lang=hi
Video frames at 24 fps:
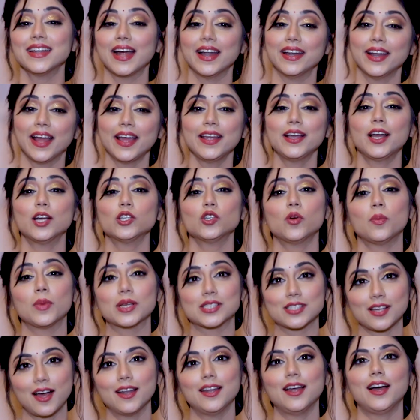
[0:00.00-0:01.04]
ठंडाई का जो
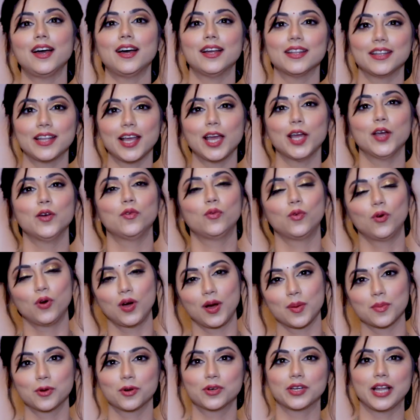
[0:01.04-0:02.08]
मसाला आता है वो
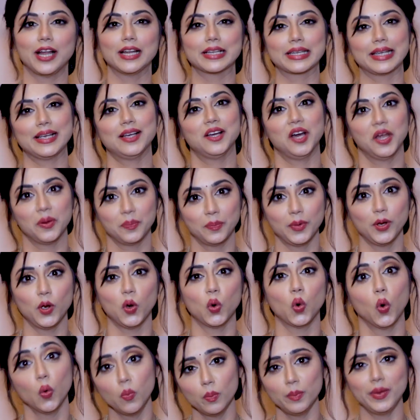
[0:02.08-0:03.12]
हम लोग डाल के घर पे
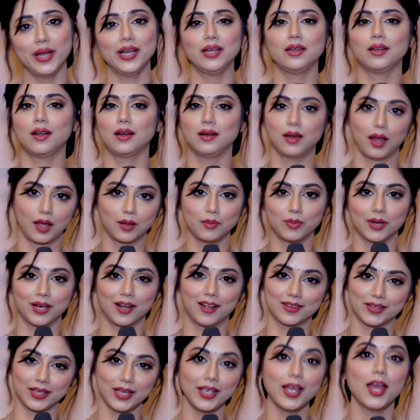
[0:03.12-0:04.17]
होम मेड ठंडाई
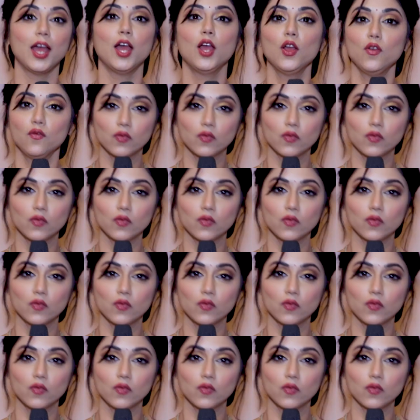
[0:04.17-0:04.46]
बनाते हैं